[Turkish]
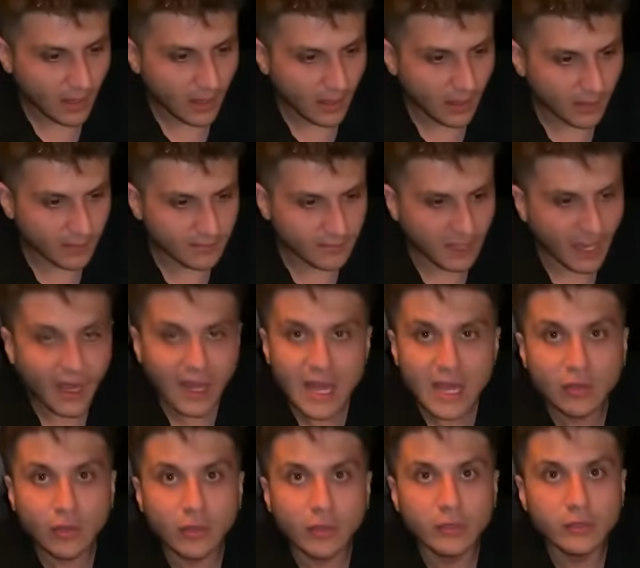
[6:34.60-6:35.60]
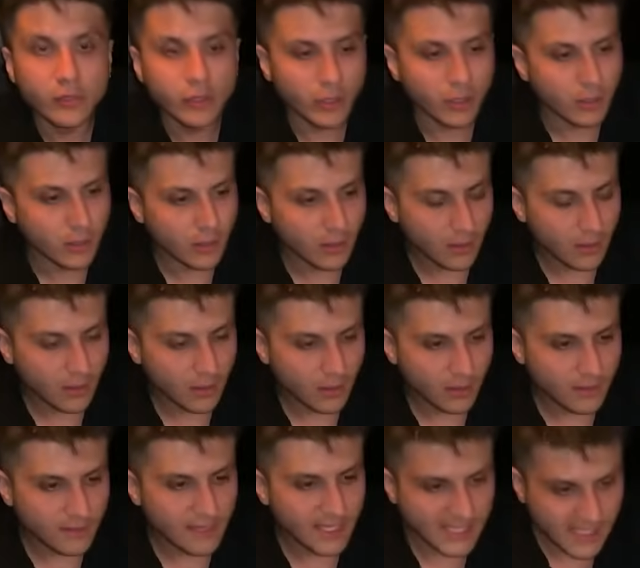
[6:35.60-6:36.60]
Abi daha hala kovalıyor.
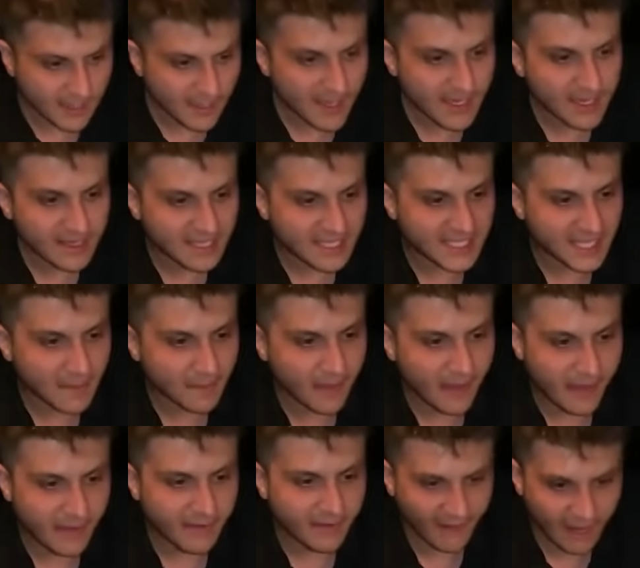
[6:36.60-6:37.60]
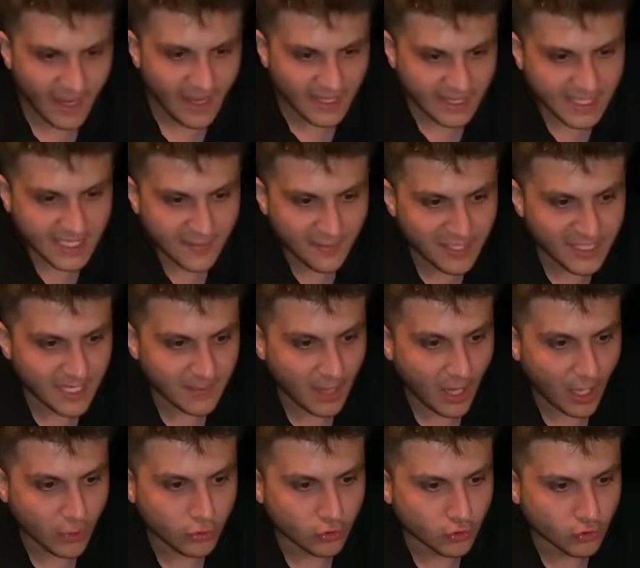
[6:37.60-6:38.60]
Ne zaman yetişecek bana? Ya yetişebilecek
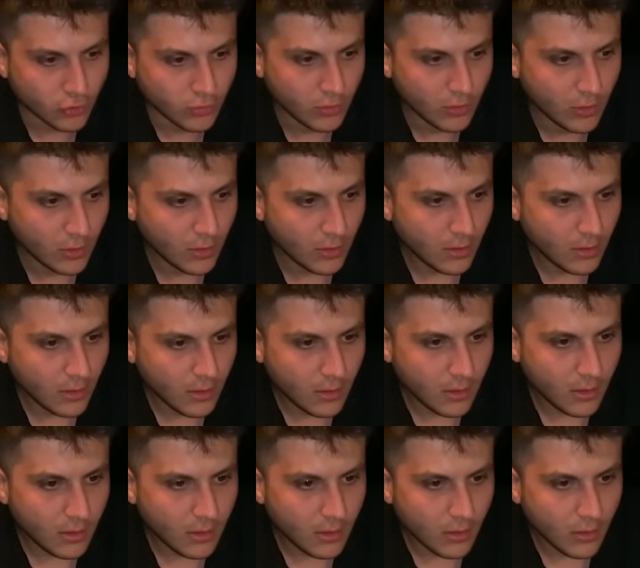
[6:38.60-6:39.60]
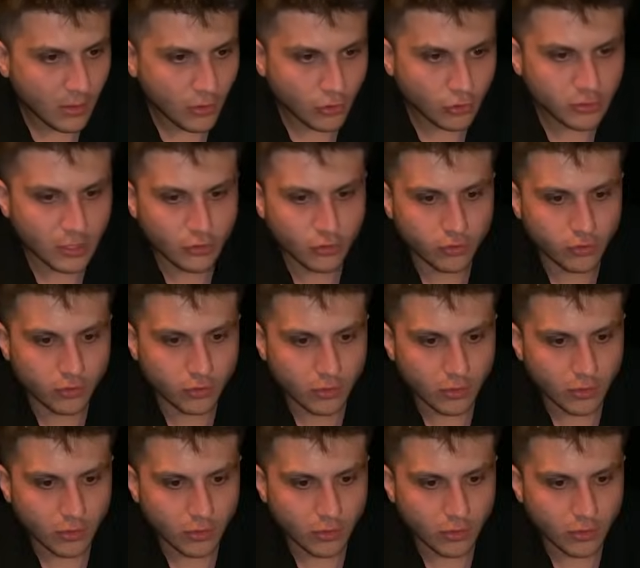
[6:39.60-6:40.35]
Aa durdum. O da durdu.